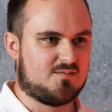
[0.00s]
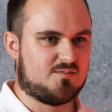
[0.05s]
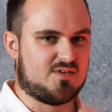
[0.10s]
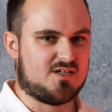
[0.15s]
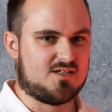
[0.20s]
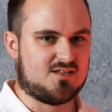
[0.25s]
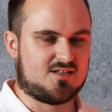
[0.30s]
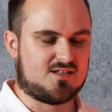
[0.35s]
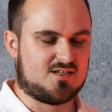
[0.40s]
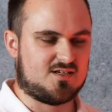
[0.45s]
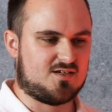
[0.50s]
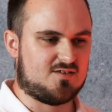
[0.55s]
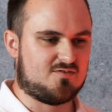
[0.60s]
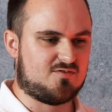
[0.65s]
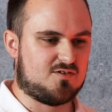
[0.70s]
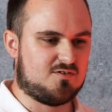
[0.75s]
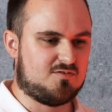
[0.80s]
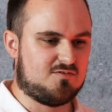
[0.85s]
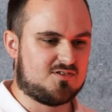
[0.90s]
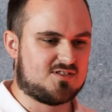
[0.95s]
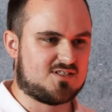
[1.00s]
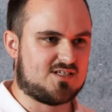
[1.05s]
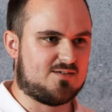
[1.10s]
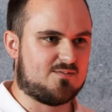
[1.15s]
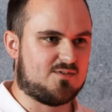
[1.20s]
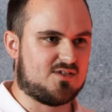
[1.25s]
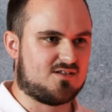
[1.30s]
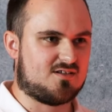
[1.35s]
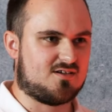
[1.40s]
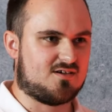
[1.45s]
Wir haben äh, viel
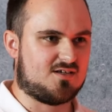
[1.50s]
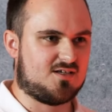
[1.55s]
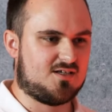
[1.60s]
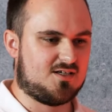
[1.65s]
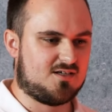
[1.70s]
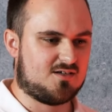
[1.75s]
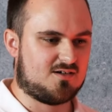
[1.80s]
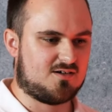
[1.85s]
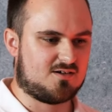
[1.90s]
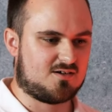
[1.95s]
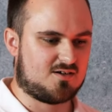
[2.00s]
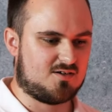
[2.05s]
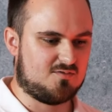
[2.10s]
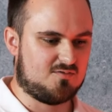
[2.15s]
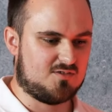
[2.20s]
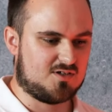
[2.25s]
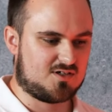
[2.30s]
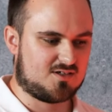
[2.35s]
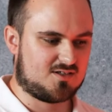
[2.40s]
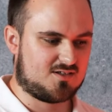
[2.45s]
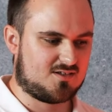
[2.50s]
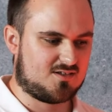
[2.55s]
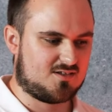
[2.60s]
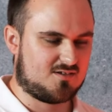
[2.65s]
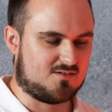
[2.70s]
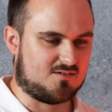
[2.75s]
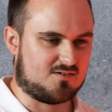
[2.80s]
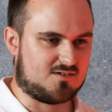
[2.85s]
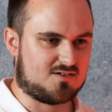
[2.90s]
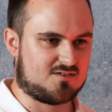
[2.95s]
zusammen die Arena angeschaut
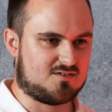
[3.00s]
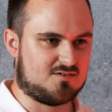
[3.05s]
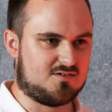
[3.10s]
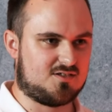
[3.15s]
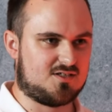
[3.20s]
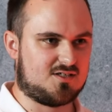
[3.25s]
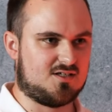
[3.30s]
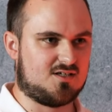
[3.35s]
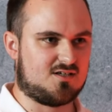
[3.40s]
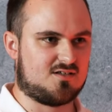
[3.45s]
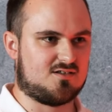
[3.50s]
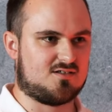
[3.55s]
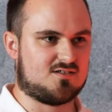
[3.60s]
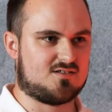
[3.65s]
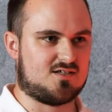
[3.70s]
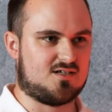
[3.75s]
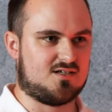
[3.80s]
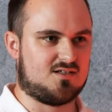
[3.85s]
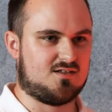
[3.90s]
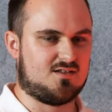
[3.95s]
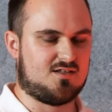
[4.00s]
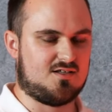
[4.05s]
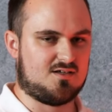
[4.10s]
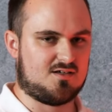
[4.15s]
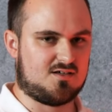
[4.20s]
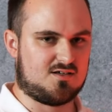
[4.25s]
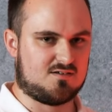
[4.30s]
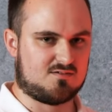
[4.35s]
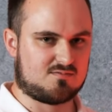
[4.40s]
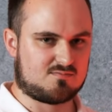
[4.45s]
oder sonst irgendeine Sendung
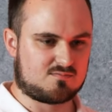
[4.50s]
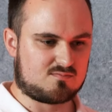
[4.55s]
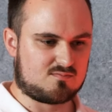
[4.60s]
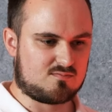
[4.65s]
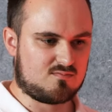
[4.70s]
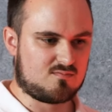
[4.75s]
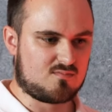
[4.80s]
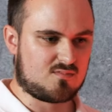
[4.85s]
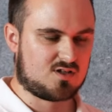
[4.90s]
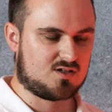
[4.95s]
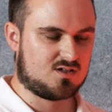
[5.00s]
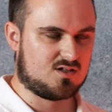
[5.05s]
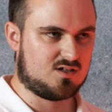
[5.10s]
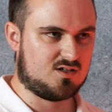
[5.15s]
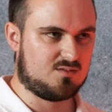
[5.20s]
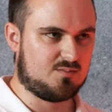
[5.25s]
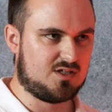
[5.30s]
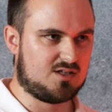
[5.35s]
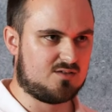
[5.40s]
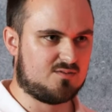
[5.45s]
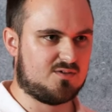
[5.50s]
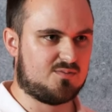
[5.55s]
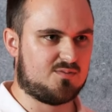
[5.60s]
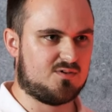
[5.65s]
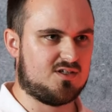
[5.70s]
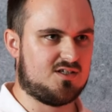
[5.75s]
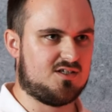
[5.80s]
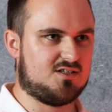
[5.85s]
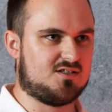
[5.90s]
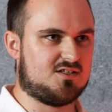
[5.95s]
äh, mit einem
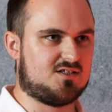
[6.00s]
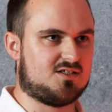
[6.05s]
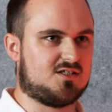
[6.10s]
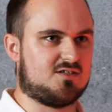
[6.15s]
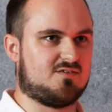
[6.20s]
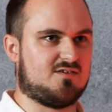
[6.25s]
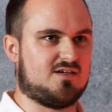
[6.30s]
politischen